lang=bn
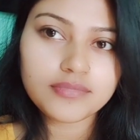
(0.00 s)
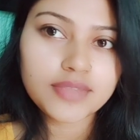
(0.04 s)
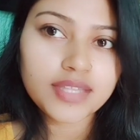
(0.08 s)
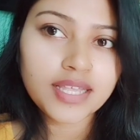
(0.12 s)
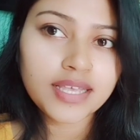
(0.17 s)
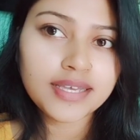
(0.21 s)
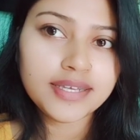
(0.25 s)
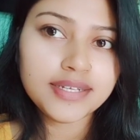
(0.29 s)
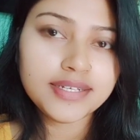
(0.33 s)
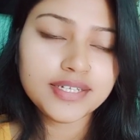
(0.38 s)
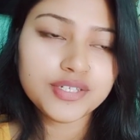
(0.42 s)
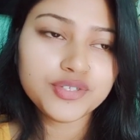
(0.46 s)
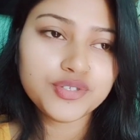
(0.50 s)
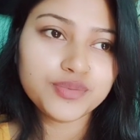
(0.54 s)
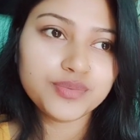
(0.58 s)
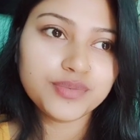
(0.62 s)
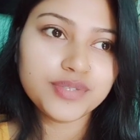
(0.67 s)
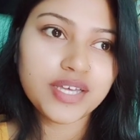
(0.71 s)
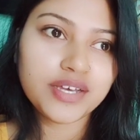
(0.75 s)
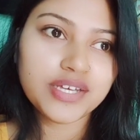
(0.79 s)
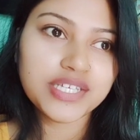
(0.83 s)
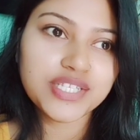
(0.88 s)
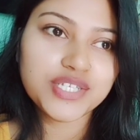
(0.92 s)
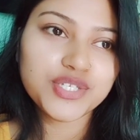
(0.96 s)
এইটা
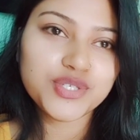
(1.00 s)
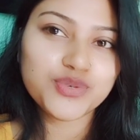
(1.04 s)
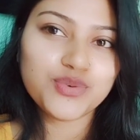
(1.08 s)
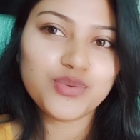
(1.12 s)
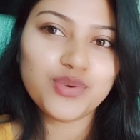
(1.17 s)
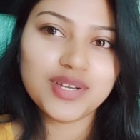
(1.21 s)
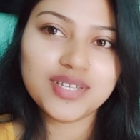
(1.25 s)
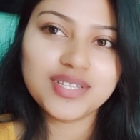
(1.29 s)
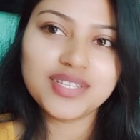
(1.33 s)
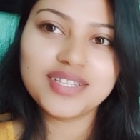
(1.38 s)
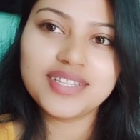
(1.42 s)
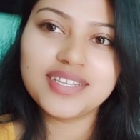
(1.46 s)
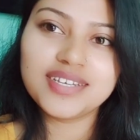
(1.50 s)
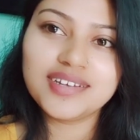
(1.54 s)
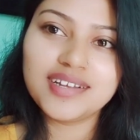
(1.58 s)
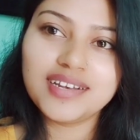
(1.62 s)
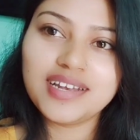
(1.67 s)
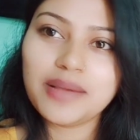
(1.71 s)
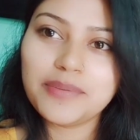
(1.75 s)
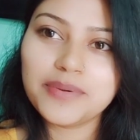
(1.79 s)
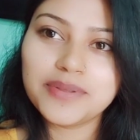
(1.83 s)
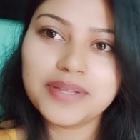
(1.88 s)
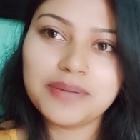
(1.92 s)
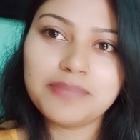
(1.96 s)
সুবিধা হয়েছে স্কুলে দিতে
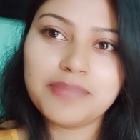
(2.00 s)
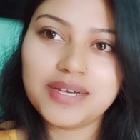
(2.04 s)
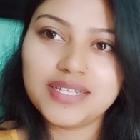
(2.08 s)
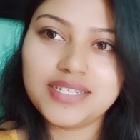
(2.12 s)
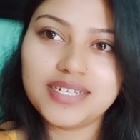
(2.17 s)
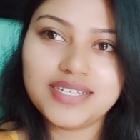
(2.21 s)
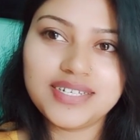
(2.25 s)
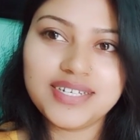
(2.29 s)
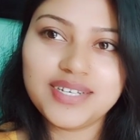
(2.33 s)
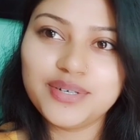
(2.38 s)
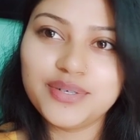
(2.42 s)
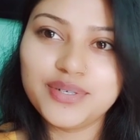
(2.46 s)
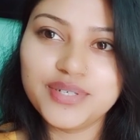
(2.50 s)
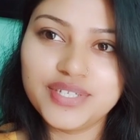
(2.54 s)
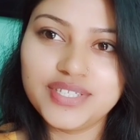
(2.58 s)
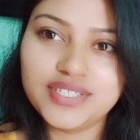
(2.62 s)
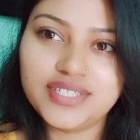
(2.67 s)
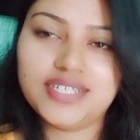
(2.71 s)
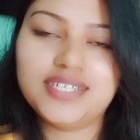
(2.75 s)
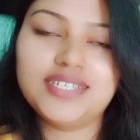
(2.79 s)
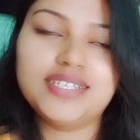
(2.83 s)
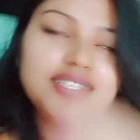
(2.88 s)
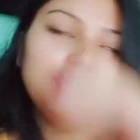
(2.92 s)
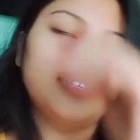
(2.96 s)
গেলে আমাদের বাজারটা হয়ে
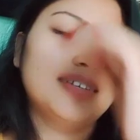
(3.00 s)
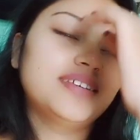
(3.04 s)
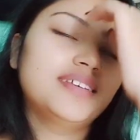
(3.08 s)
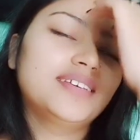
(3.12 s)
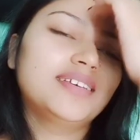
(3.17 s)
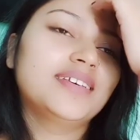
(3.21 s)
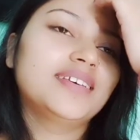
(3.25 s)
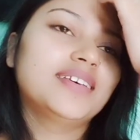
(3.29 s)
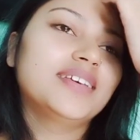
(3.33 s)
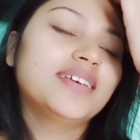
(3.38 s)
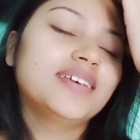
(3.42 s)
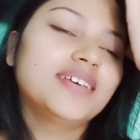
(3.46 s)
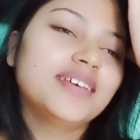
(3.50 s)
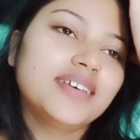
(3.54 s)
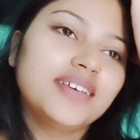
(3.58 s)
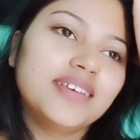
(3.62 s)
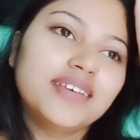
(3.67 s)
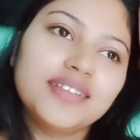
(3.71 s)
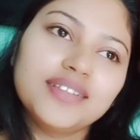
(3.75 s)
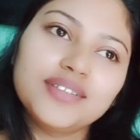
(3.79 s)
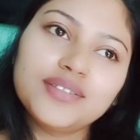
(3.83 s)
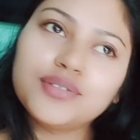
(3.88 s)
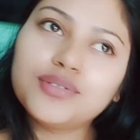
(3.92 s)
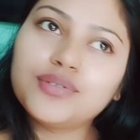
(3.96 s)
যায়
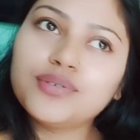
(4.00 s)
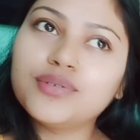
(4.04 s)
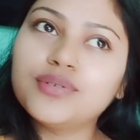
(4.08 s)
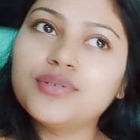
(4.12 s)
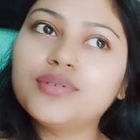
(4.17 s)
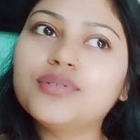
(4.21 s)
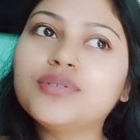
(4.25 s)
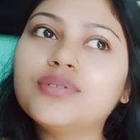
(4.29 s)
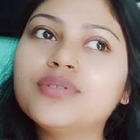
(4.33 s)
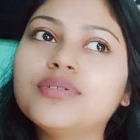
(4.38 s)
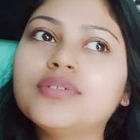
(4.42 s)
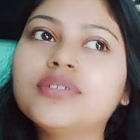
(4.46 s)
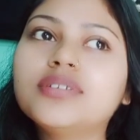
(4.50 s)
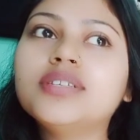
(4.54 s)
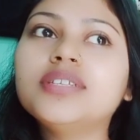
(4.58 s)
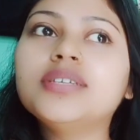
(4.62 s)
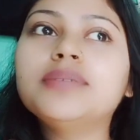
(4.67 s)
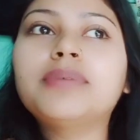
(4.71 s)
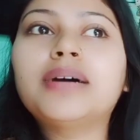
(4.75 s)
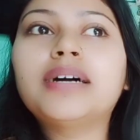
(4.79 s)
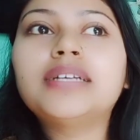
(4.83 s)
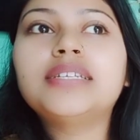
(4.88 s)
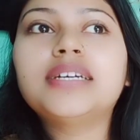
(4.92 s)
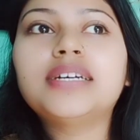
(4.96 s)
তো কি
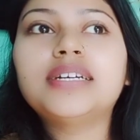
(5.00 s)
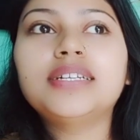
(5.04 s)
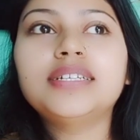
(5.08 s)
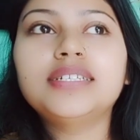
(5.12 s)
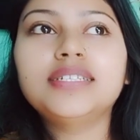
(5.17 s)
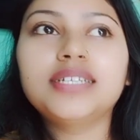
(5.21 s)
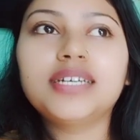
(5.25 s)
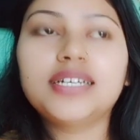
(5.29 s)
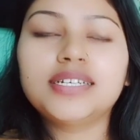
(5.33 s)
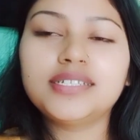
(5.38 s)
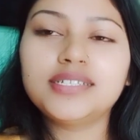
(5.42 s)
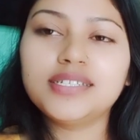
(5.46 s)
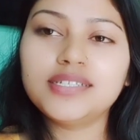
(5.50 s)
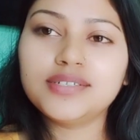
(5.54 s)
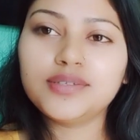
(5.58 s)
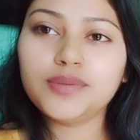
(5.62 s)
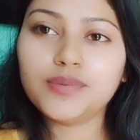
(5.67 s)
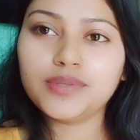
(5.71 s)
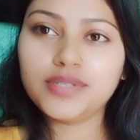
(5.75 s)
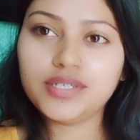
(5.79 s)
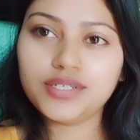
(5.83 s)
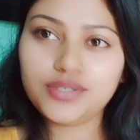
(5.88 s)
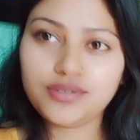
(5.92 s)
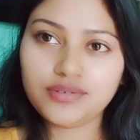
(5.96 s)
বাজার নিয়ে আসে
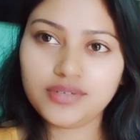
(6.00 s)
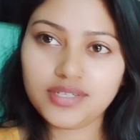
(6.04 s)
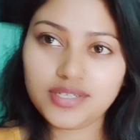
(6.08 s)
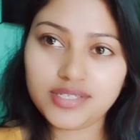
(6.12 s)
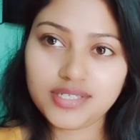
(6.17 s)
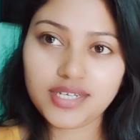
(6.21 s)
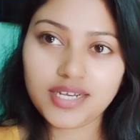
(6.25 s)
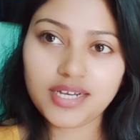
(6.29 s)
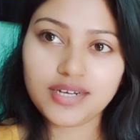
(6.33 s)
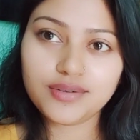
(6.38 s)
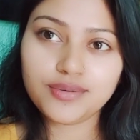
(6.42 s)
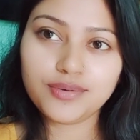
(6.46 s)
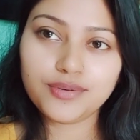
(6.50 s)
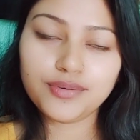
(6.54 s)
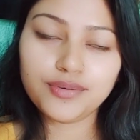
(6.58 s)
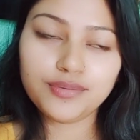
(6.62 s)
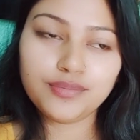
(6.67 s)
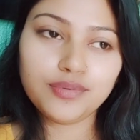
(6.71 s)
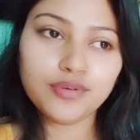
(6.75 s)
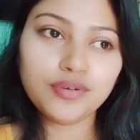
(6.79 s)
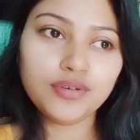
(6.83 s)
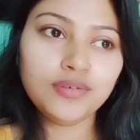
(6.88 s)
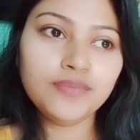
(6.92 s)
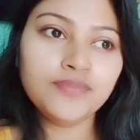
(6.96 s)
তোমাদের সঙ্গে শেয়ার
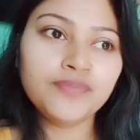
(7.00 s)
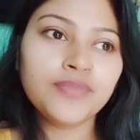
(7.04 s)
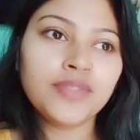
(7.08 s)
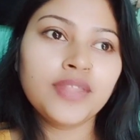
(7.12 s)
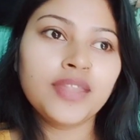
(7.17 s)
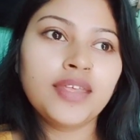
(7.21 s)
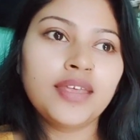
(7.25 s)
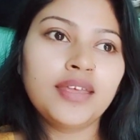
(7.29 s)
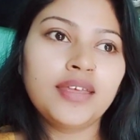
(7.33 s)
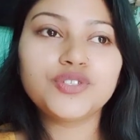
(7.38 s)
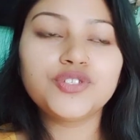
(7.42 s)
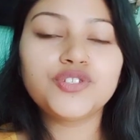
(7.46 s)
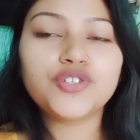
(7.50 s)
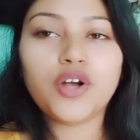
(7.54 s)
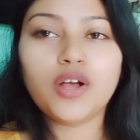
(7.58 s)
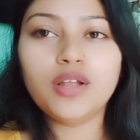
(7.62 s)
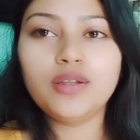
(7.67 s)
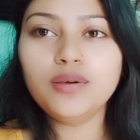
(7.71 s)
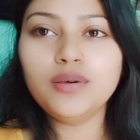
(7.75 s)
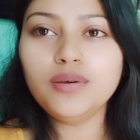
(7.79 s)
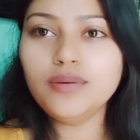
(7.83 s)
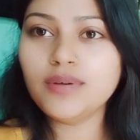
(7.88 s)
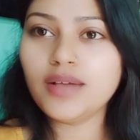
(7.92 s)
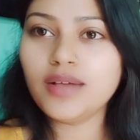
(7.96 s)
করব
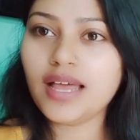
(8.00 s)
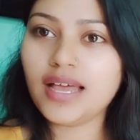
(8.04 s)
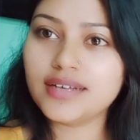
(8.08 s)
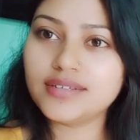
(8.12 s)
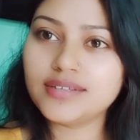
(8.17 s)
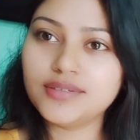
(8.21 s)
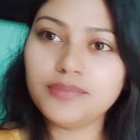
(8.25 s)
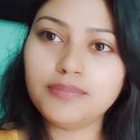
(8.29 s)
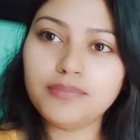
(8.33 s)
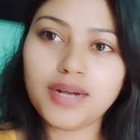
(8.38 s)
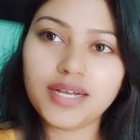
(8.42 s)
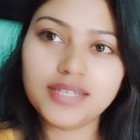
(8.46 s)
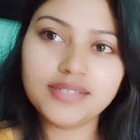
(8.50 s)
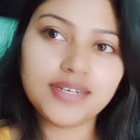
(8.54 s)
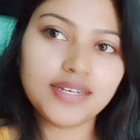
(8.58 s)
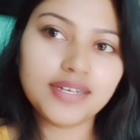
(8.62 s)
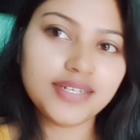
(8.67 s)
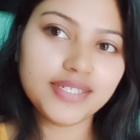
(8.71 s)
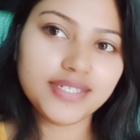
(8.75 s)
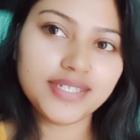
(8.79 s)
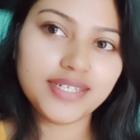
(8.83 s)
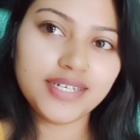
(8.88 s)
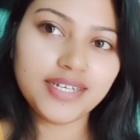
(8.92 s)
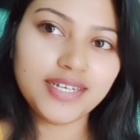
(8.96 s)
চলো একদম বাজার
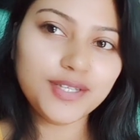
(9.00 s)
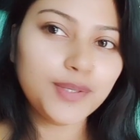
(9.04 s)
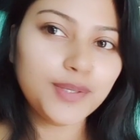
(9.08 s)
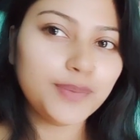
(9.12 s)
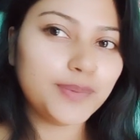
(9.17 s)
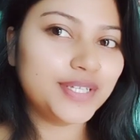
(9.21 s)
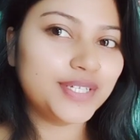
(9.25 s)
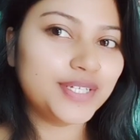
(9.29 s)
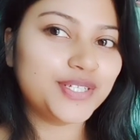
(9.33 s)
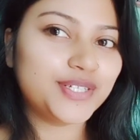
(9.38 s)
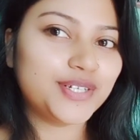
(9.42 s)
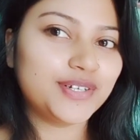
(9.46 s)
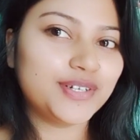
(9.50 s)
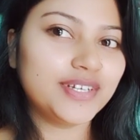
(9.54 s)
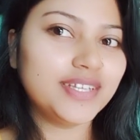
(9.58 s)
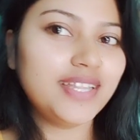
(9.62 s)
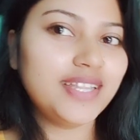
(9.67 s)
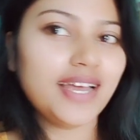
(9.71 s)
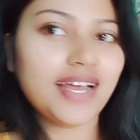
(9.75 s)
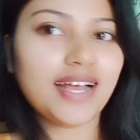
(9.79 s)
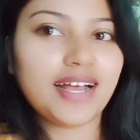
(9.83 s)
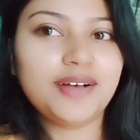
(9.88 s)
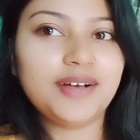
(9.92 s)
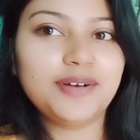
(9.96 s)
নিয়ে এলে তোমাদের সঙ্গে
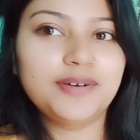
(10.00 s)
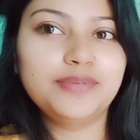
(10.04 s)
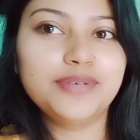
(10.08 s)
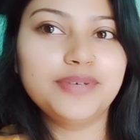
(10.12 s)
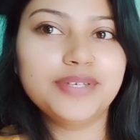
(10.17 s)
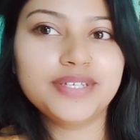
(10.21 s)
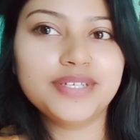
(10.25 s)
দেখা হবে